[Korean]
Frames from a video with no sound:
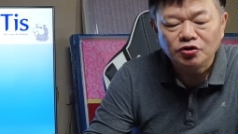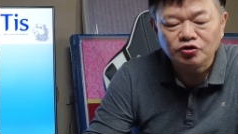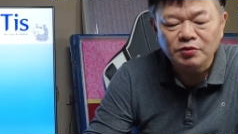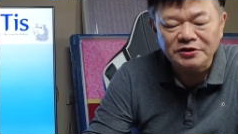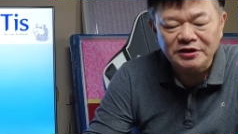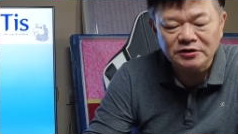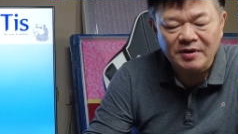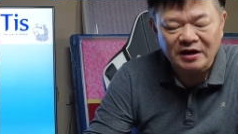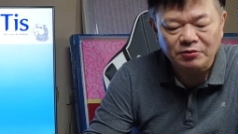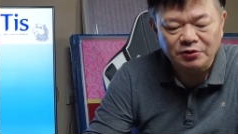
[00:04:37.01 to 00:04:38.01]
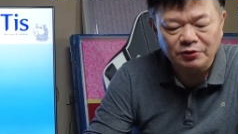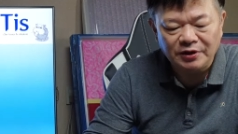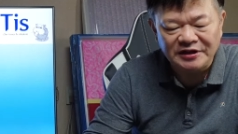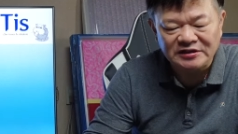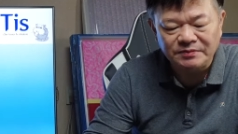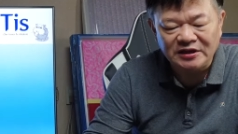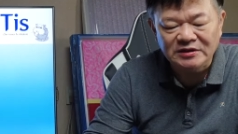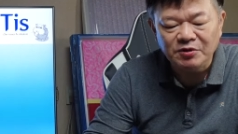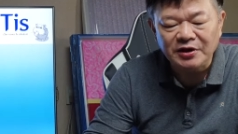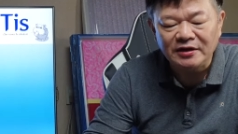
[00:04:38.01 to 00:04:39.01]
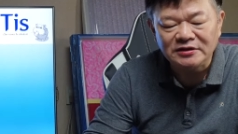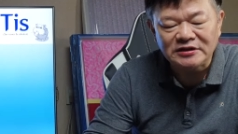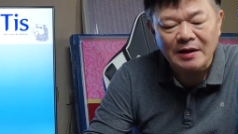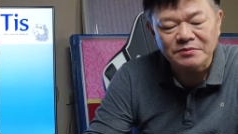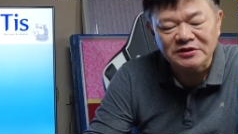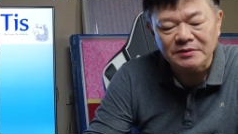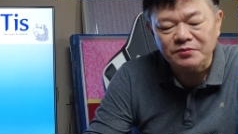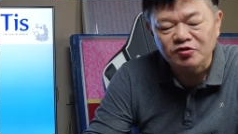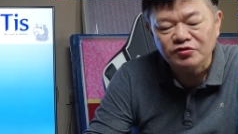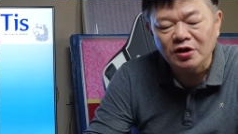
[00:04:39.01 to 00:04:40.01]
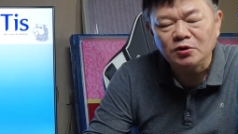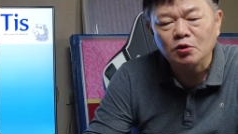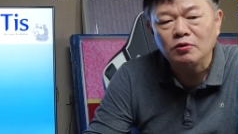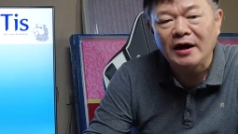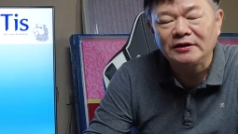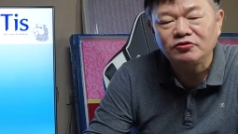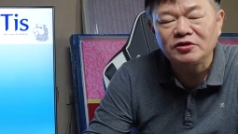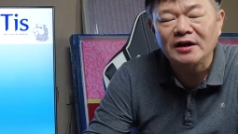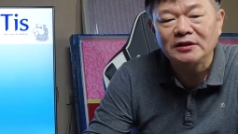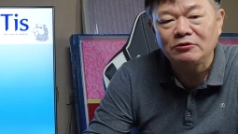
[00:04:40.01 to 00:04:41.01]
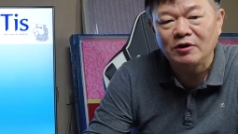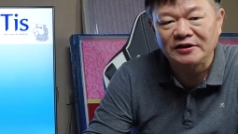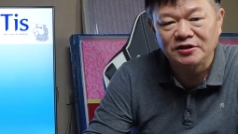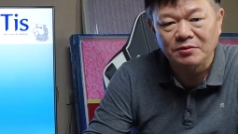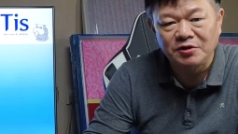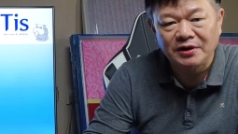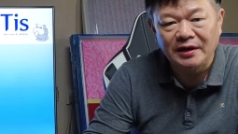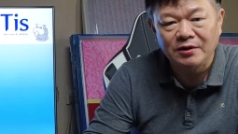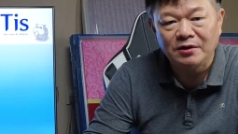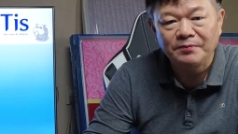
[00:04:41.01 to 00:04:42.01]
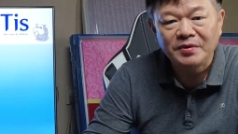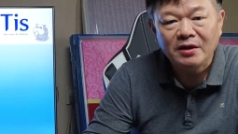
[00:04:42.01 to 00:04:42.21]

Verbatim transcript: 두 번째 좀 알아보도록 하겠습니다. 이번에는 36년 동안 투자한다고 가정해 볼게요.